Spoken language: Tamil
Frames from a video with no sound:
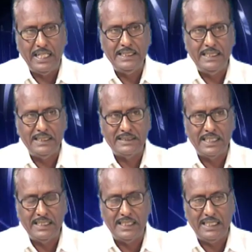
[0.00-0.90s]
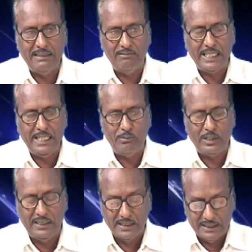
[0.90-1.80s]
அந்த சடங்குகள்
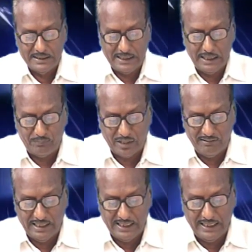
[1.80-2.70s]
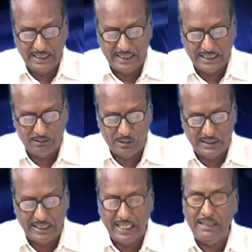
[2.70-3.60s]
வரைமுறை செய்யப்படவில்லையே என்ற ஒரு
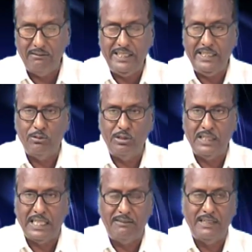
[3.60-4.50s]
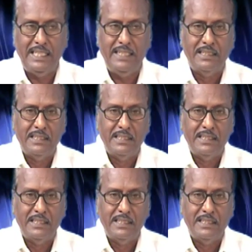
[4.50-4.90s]
கேள்வி ஒரு கவலை